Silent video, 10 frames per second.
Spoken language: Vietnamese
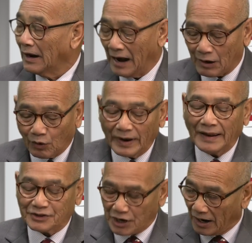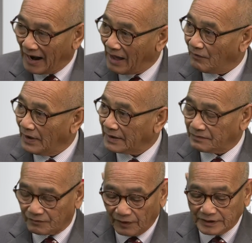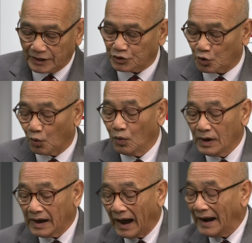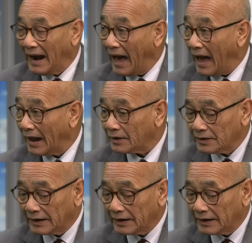là có nên trở lại với với dân chủ hay là